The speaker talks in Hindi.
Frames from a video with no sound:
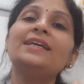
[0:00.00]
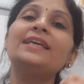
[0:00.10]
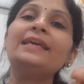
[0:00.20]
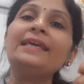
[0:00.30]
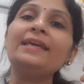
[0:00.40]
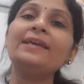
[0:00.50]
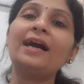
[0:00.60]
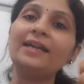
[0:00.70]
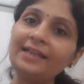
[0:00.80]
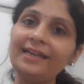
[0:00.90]
कि
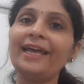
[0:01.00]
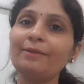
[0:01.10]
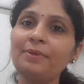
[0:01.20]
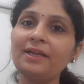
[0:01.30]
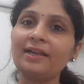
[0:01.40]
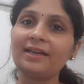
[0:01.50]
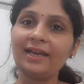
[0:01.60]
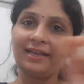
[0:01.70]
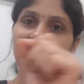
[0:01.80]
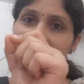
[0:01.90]
अंडरलाइन भी करना
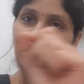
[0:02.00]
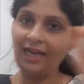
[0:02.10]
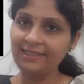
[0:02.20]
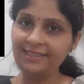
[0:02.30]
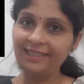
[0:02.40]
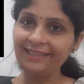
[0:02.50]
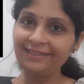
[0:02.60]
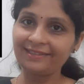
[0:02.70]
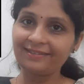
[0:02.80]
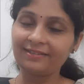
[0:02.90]
है ना हाथ से नहीं
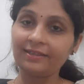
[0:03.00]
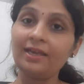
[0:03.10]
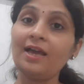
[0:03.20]
करती थी